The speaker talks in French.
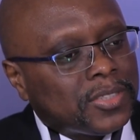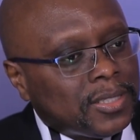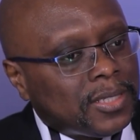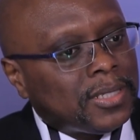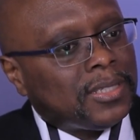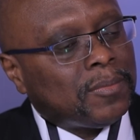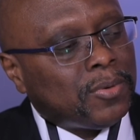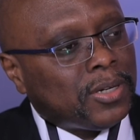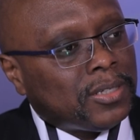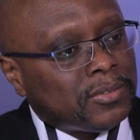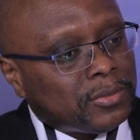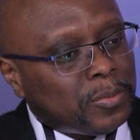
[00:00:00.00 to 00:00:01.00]
ça a été
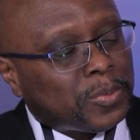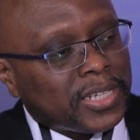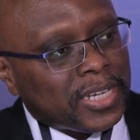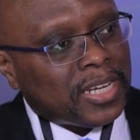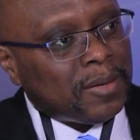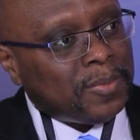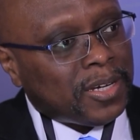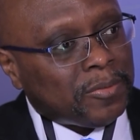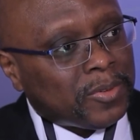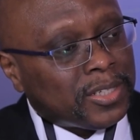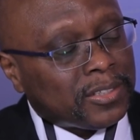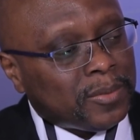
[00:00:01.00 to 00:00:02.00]
d'abord ce préalable à
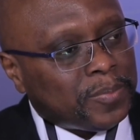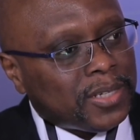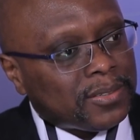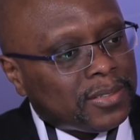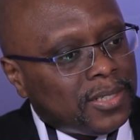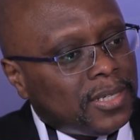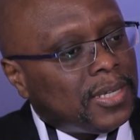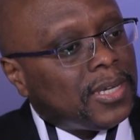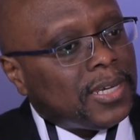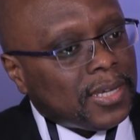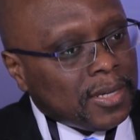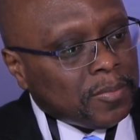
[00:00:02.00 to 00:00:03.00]
mettre en place.
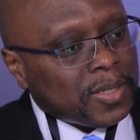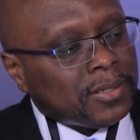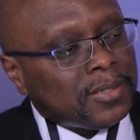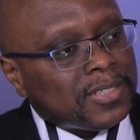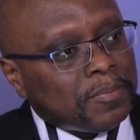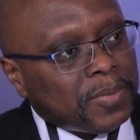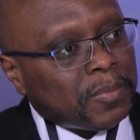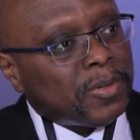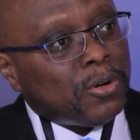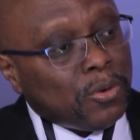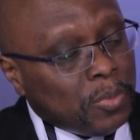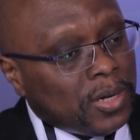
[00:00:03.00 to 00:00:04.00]
Et maintenant, ça permet
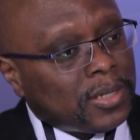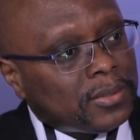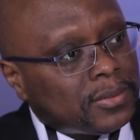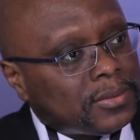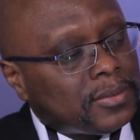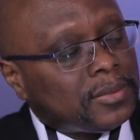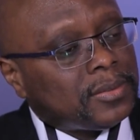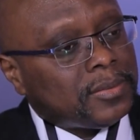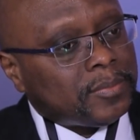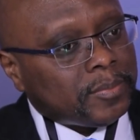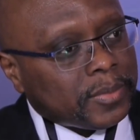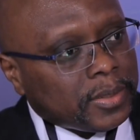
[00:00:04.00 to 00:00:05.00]
aux banques,
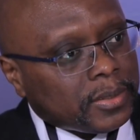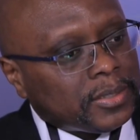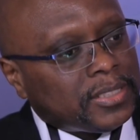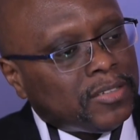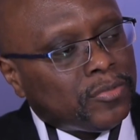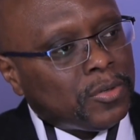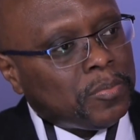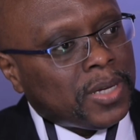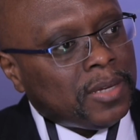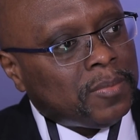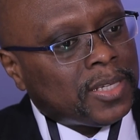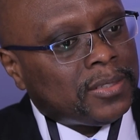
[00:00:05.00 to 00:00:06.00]
quand elles veulent
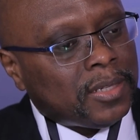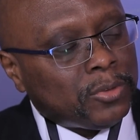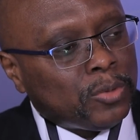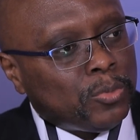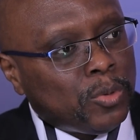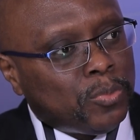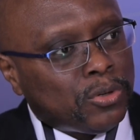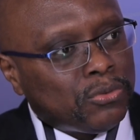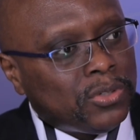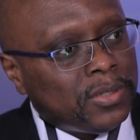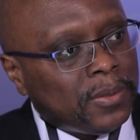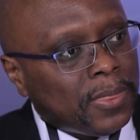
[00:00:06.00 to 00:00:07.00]
émettre nos
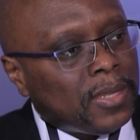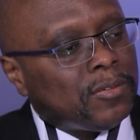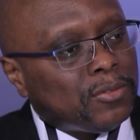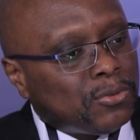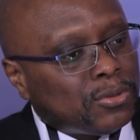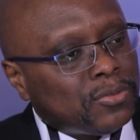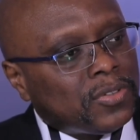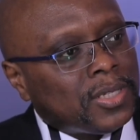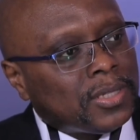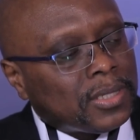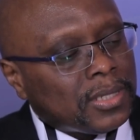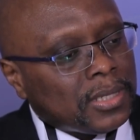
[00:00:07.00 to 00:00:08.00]
produits, de
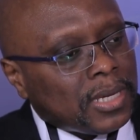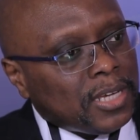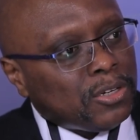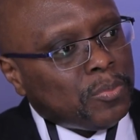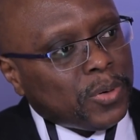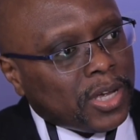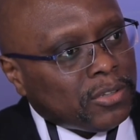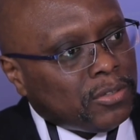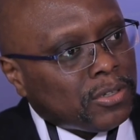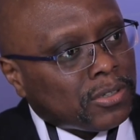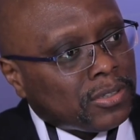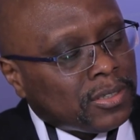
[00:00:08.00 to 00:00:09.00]
trouver un
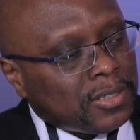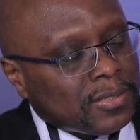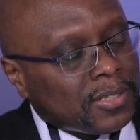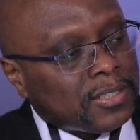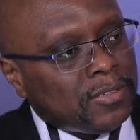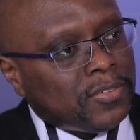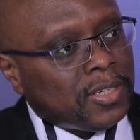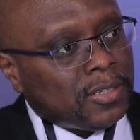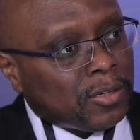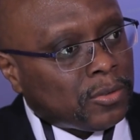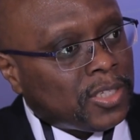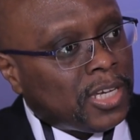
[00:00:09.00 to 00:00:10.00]
opérateur qui est certifié,
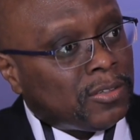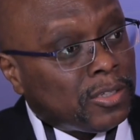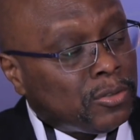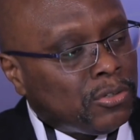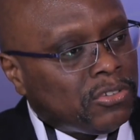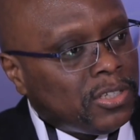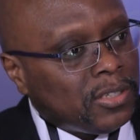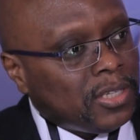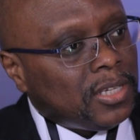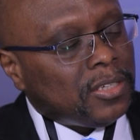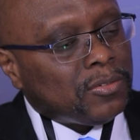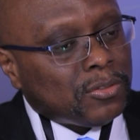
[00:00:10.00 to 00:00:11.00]
qui connaît la technologie,
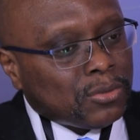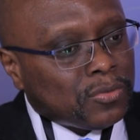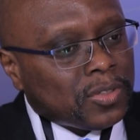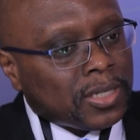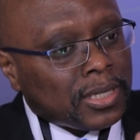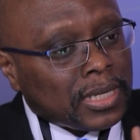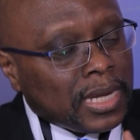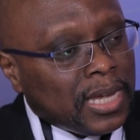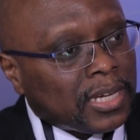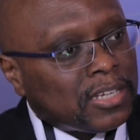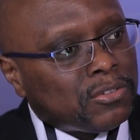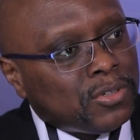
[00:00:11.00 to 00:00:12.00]
de trouver
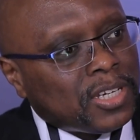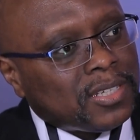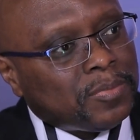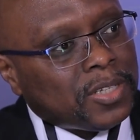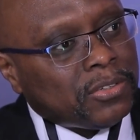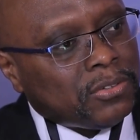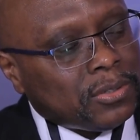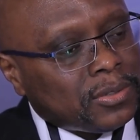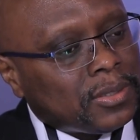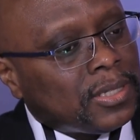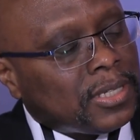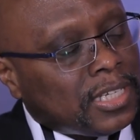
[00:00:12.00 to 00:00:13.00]
un réseau d'acceptation
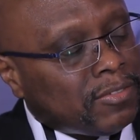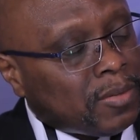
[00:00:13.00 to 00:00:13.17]
qui